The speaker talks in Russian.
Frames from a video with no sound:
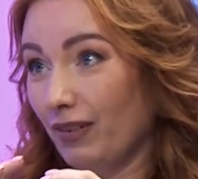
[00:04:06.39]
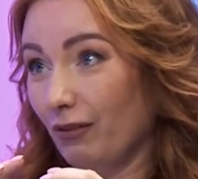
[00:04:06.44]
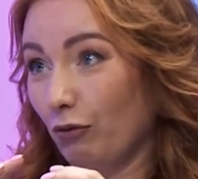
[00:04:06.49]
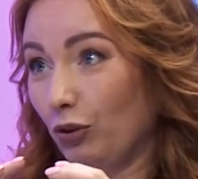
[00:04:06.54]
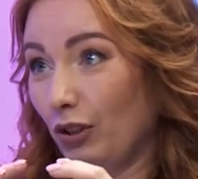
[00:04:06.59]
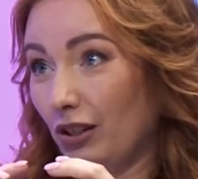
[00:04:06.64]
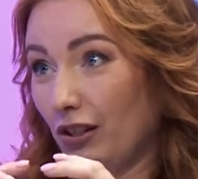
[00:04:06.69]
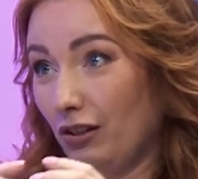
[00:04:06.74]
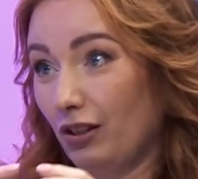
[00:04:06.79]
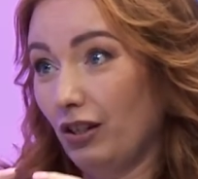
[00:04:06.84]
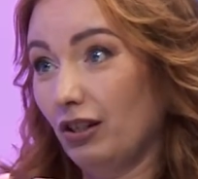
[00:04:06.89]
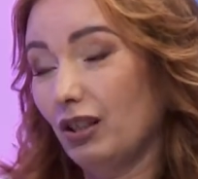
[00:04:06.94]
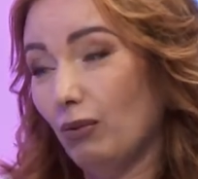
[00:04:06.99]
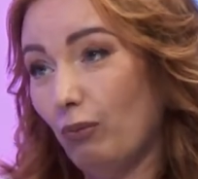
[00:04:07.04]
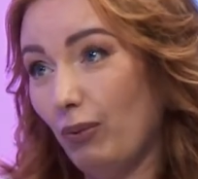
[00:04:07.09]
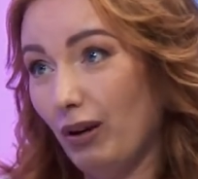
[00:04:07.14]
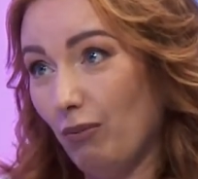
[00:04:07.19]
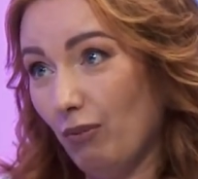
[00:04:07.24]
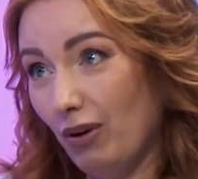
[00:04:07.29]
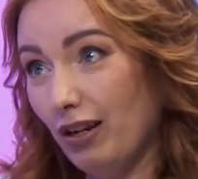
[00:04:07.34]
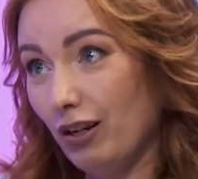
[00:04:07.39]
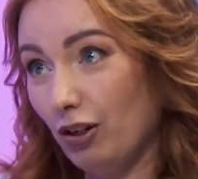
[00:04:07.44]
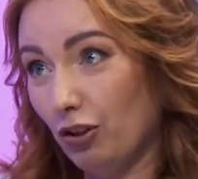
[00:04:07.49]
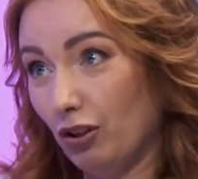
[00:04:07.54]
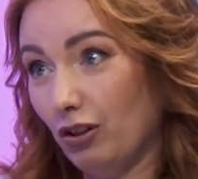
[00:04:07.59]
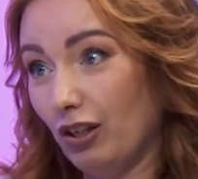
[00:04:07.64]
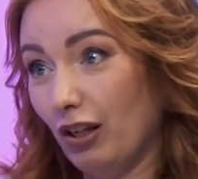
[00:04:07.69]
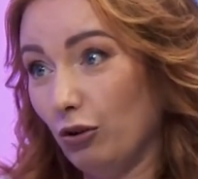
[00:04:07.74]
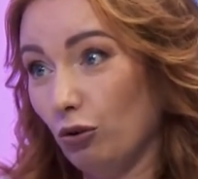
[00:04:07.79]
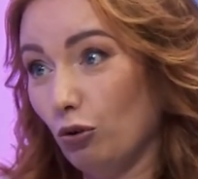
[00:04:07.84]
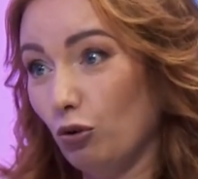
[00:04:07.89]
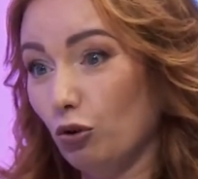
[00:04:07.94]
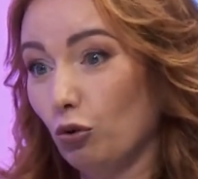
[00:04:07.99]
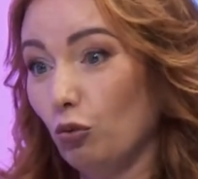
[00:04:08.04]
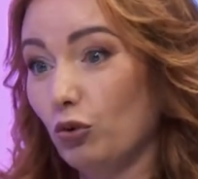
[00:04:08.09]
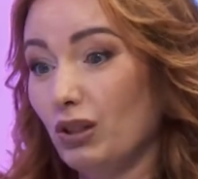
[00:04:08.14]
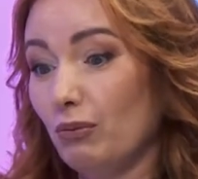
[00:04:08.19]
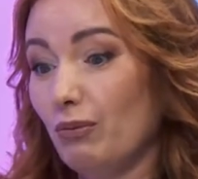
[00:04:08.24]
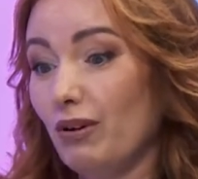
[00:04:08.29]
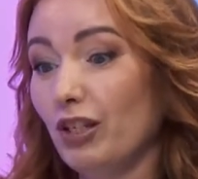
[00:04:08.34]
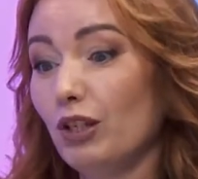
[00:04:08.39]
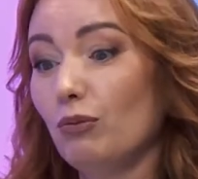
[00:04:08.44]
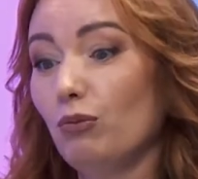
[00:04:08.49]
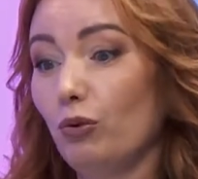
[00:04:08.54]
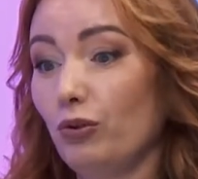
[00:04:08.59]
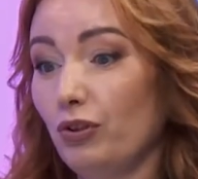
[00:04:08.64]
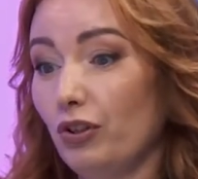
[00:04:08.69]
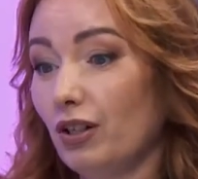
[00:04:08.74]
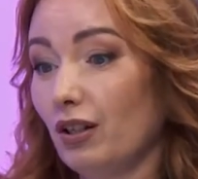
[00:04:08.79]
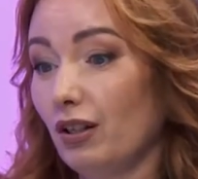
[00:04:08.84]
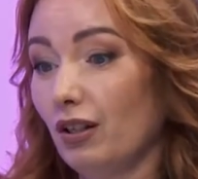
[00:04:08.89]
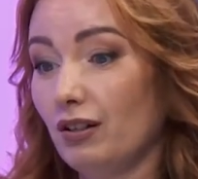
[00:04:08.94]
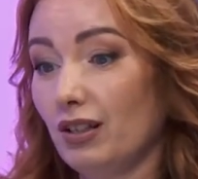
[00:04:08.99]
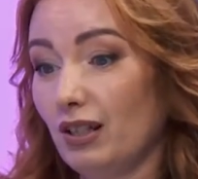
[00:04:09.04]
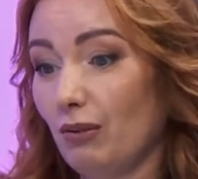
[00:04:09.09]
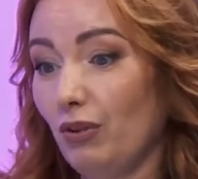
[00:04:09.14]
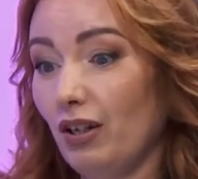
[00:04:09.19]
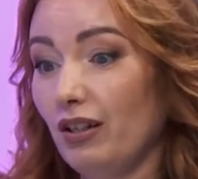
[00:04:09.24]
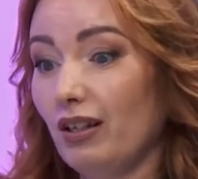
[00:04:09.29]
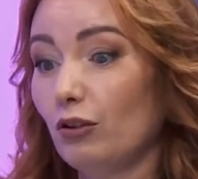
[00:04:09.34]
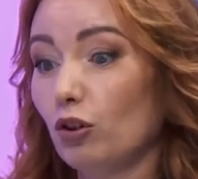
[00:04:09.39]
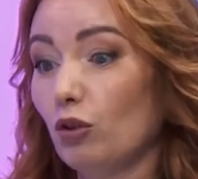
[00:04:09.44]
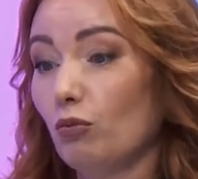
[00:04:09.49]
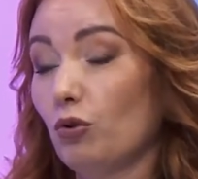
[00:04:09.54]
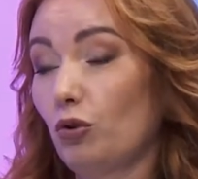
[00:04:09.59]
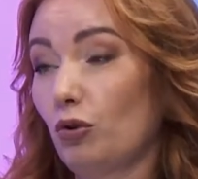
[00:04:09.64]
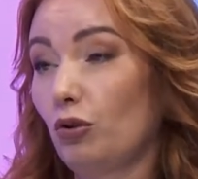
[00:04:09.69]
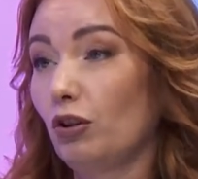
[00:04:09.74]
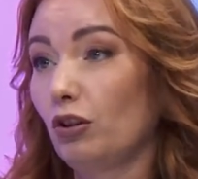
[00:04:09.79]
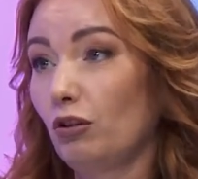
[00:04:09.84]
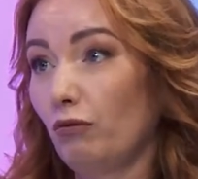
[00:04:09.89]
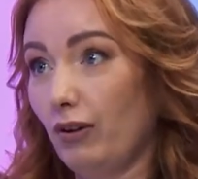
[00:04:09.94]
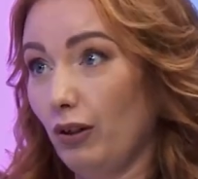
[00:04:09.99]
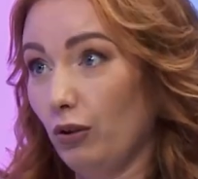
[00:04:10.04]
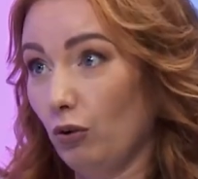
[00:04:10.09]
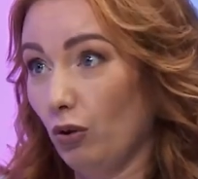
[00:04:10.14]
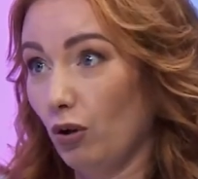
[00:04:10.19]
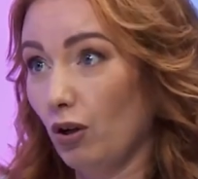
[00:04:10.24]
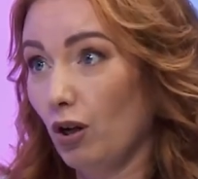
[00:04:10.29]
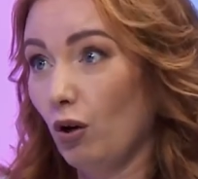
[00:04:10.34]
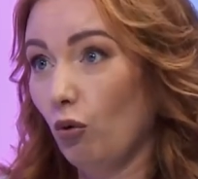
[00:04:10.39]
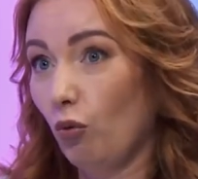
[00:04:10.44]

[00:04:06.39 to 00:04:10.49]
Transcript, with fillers: Вот если ты это поймаешь, ты найдешь, что у тебя не будет никаких сомнений о том, что это твое.